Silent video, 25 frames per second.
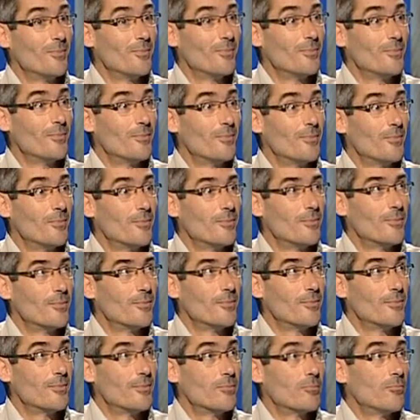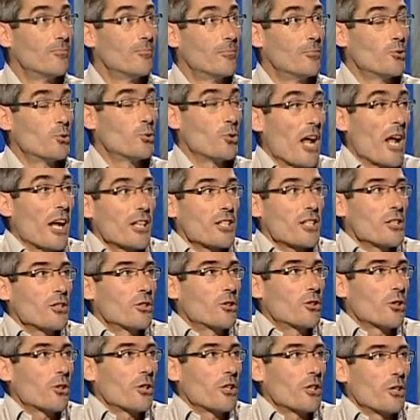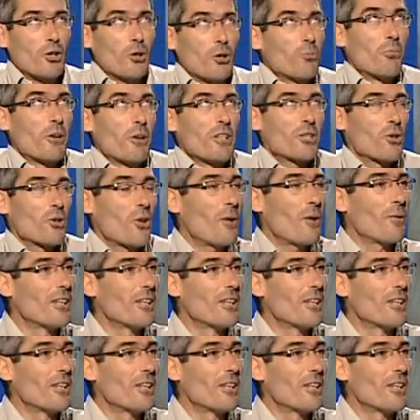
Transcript: significa... Mm, un éxito inconmensurable.